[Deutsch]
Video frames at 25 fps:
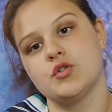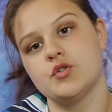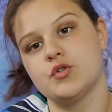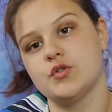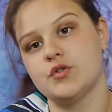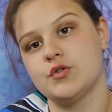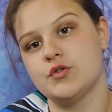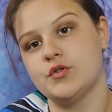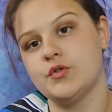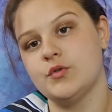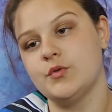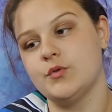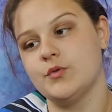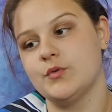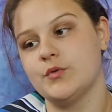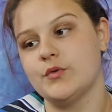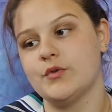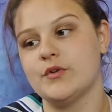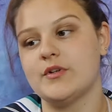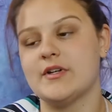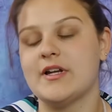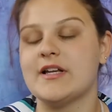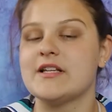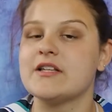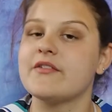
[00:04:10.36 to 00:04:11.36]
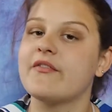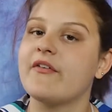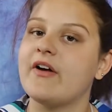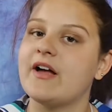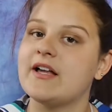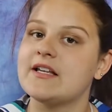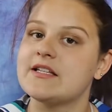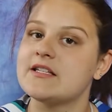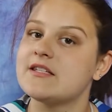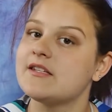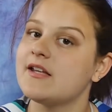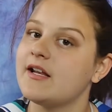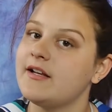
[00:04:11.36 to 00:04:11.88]
So, das war
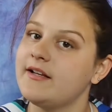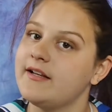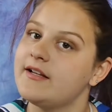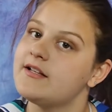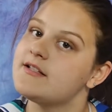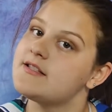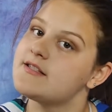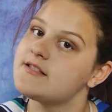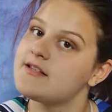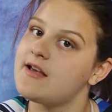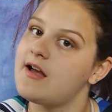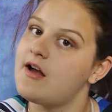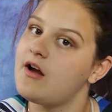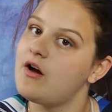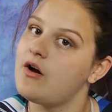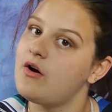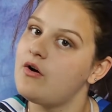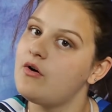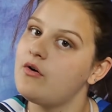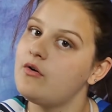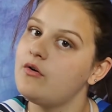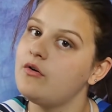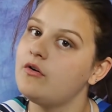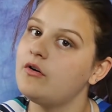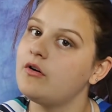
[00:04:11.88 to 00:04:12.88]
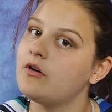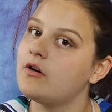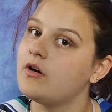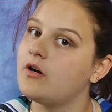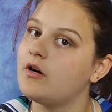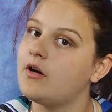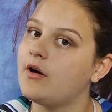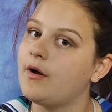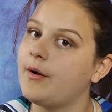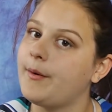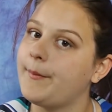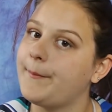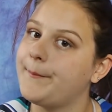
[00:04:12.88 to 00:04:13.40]
es dann jetzt auch.
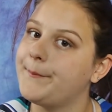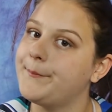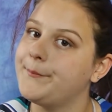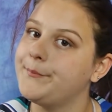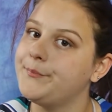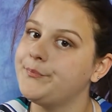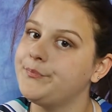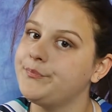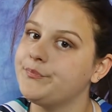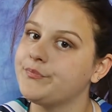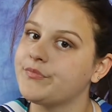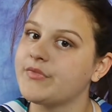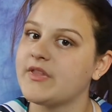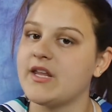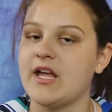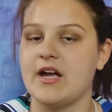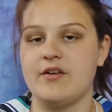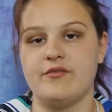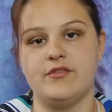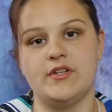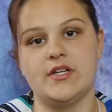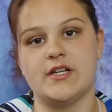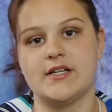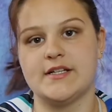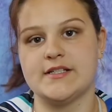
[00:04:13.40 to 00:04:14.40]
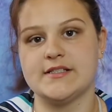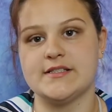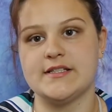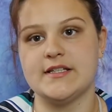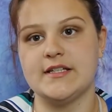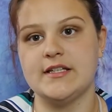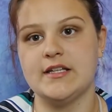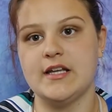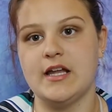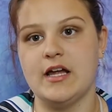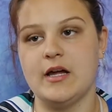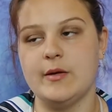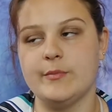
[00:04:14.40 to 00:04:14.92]
Ähm, ja, wie ihr
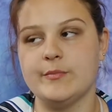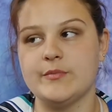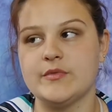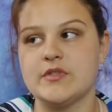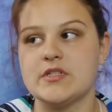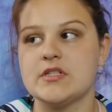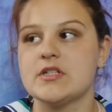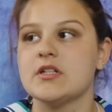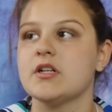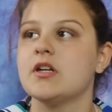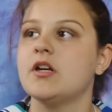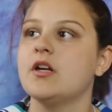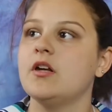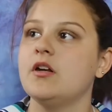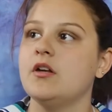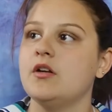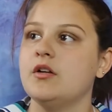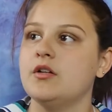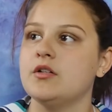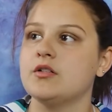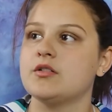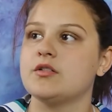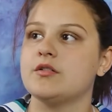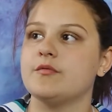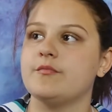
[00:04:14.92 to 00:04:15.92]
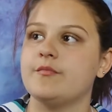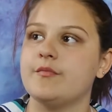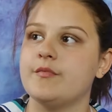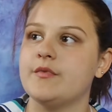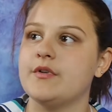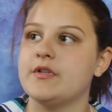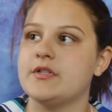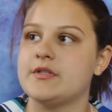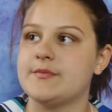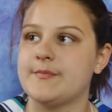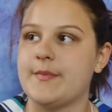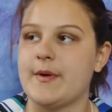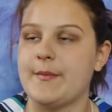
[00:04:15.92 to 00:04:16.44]
gesehen habt,
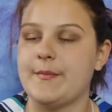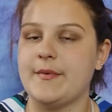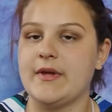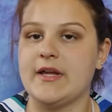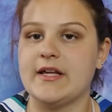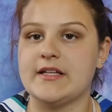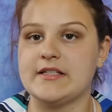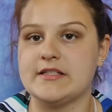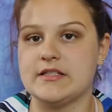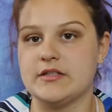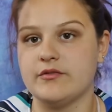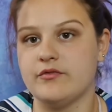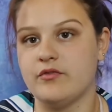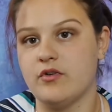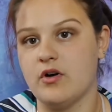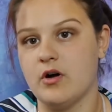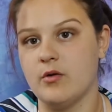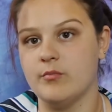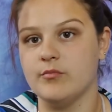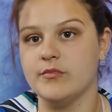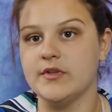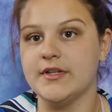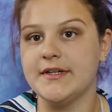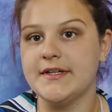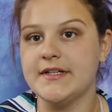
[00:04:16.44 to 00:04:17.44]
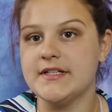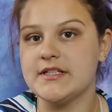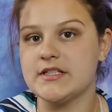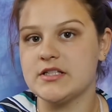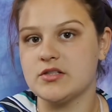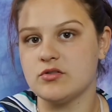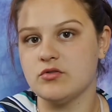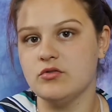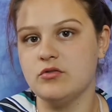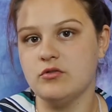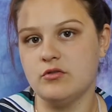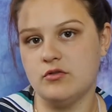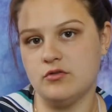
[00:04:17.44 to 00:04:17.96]
ist bei mir jetzt die Form nicht
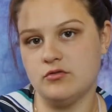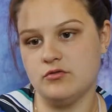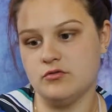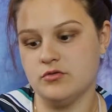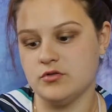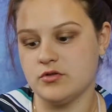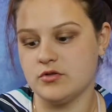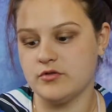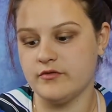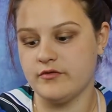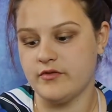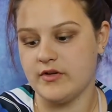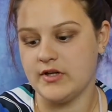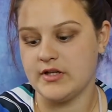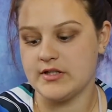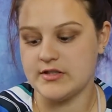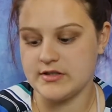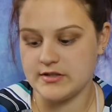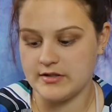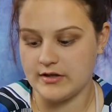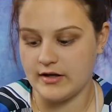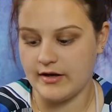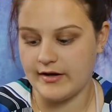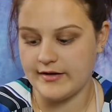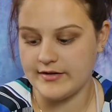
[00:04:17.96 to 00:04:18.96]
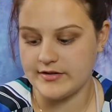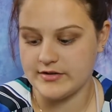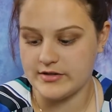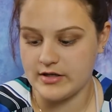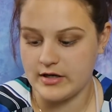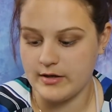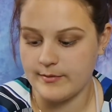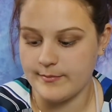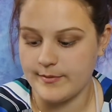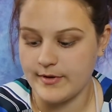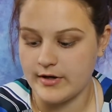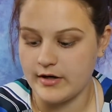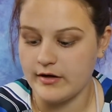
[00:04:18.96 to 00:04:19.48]
so groß gewesen, reicht
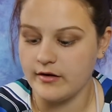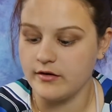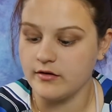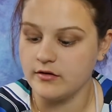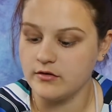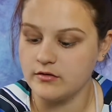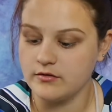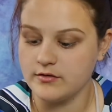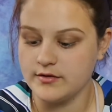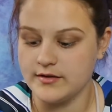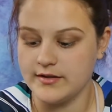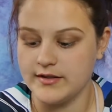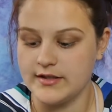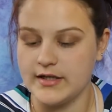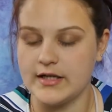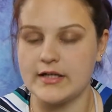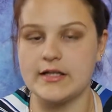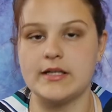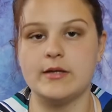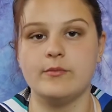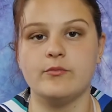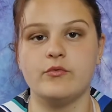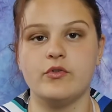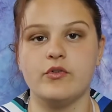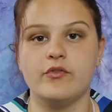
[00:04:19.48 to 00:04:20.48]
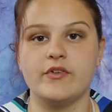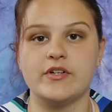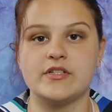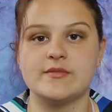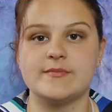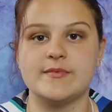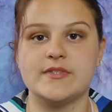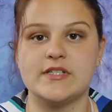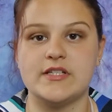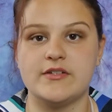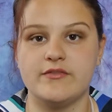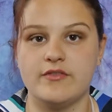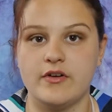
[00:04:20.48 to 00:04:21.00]
aber je nachdem, für was
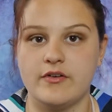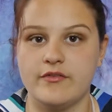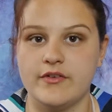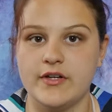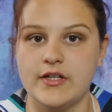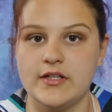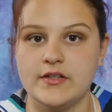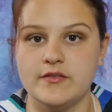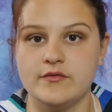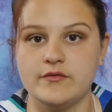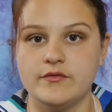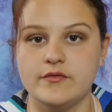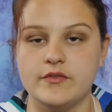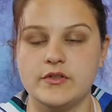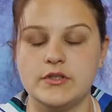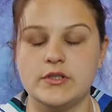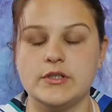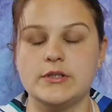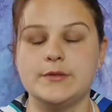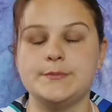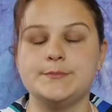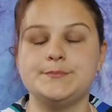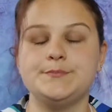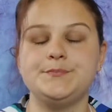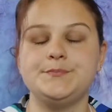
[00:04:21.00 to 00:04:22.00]
man sie verwenden will.